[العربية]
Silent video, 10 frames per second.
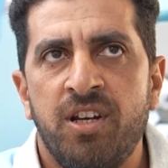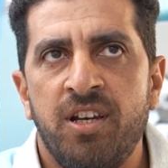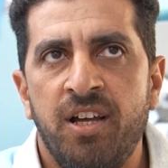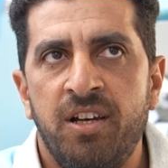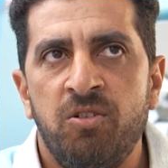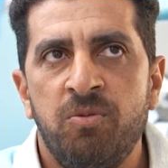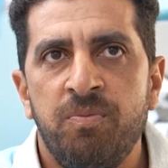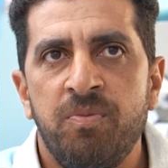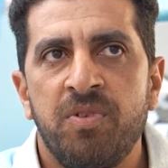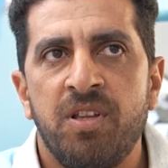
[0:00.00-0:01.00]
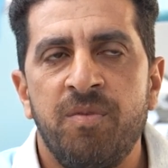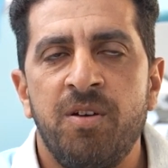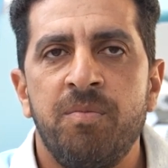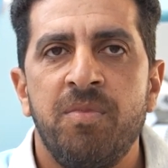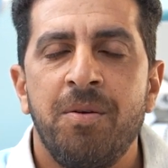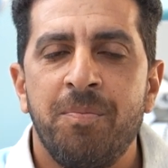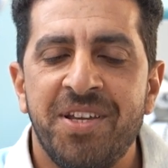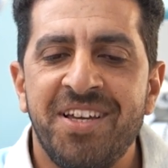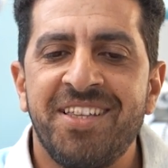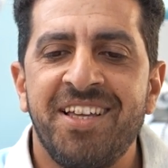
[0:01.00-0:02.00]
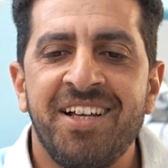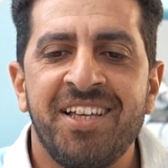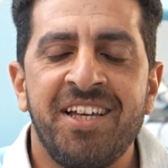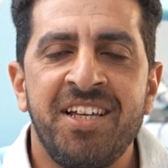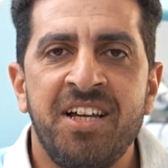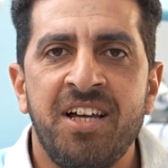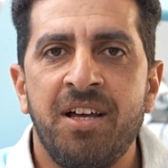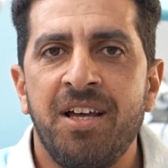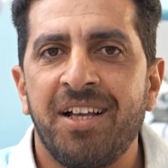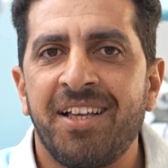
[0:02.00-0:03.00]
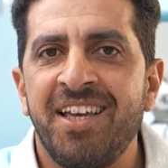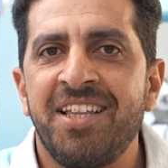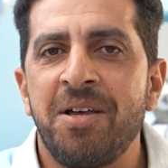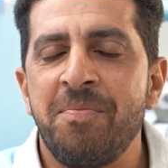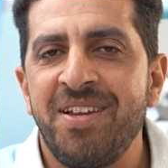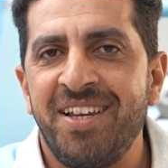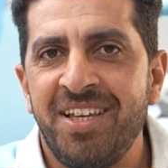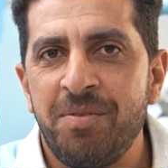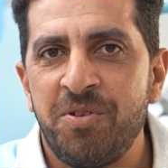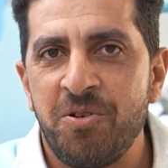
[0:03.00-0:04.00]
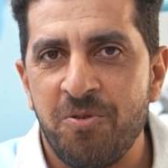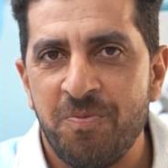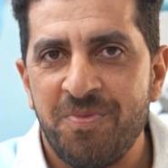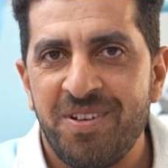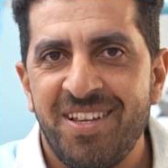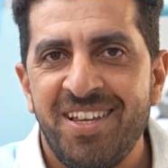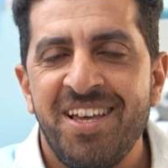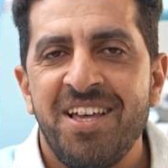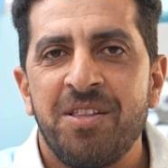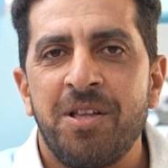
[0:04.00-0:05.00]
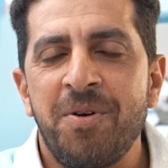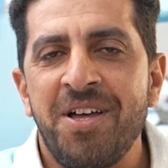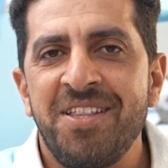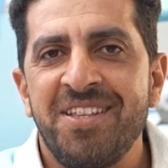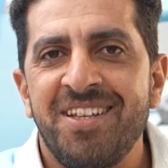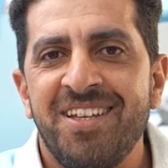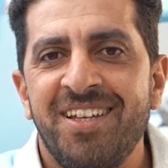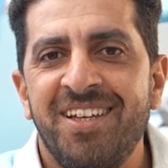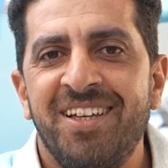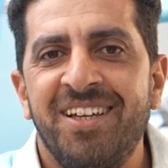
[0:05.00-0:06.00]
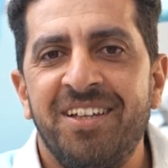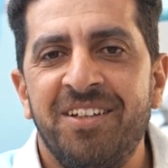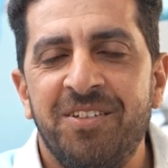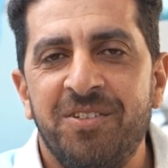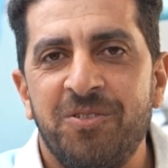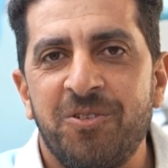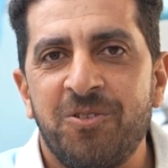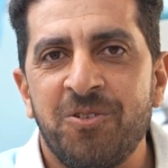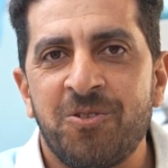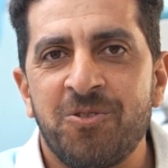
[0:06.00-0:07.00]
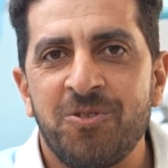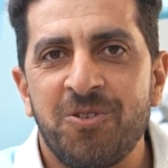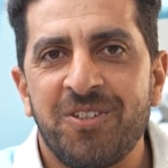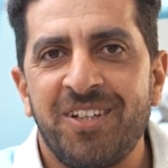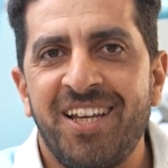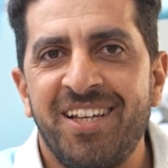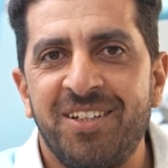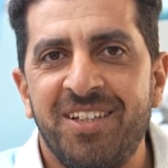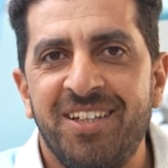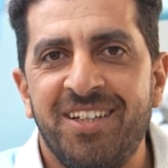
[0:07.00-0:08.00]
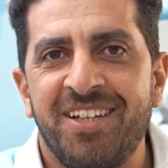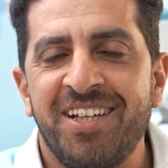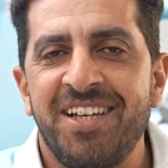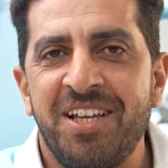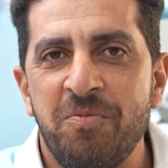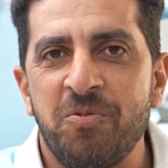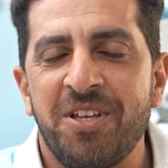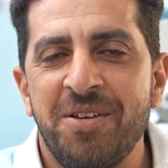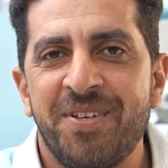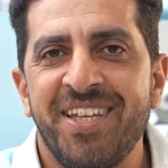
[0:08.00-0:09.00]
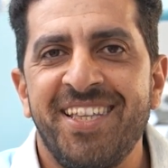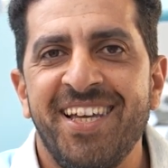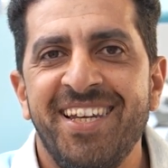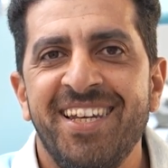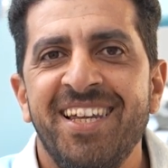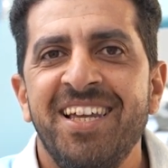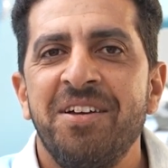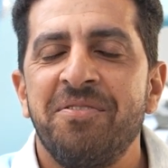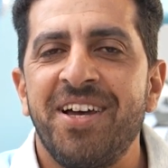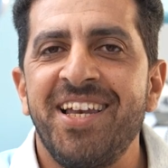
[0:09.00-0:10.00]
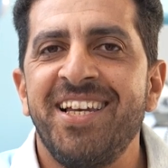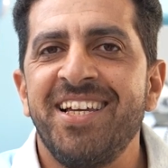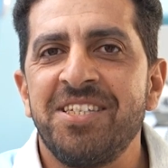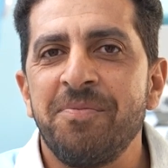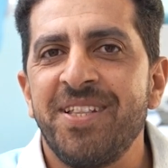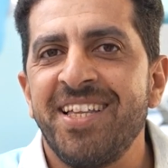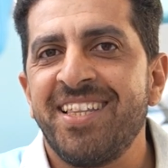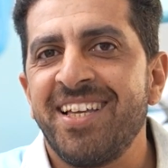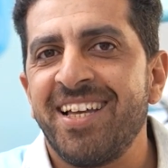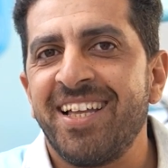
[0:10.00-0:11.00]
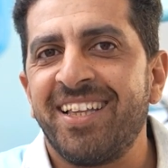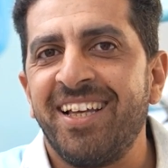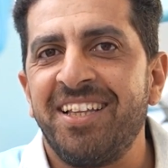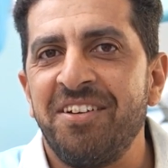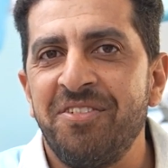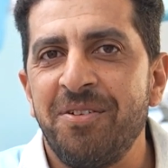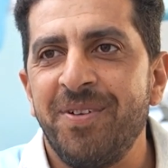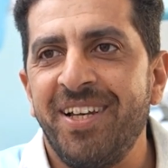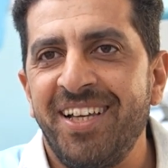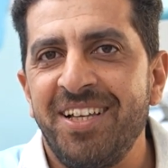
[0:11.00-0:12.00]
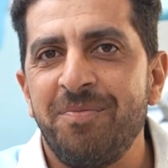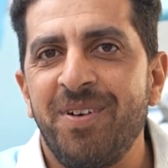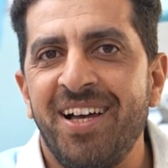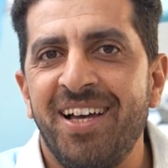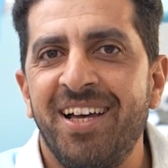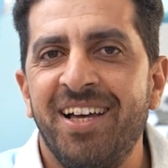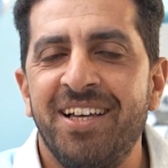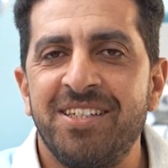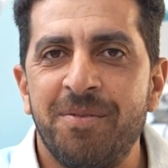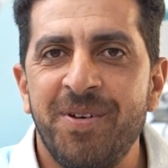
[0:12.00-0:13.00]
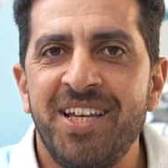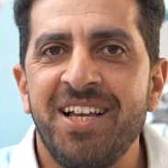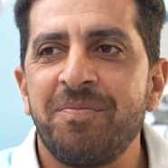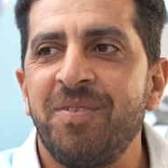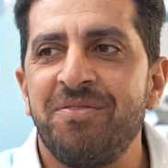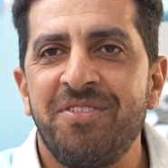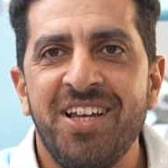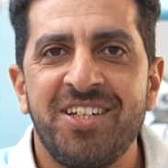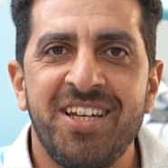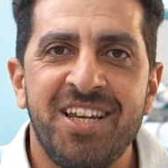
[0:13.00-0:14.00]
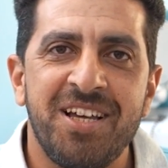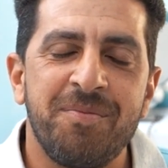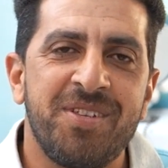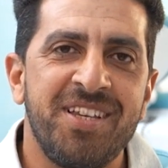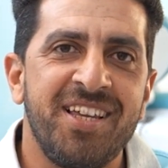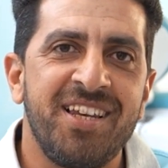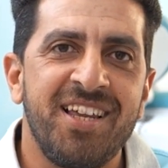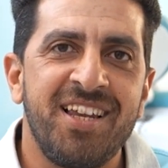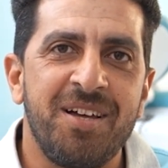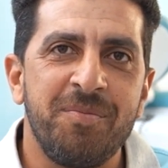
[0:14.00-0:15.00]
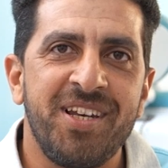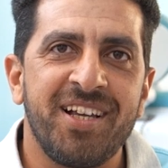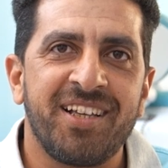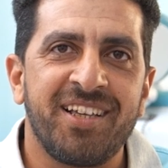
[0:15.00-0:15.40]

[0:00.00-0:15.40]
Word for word: قال لي عليهم تمام بدات اجي هنا جيت قبل العيد بيوم طبعا آه، دكتور كشور يعني راجل قلبه طيب جدا فقال لي لازم ان انت تحتفل بالعيد مع زمايلك ما ينفعش ان انا ابتدي ان انا اعمل لك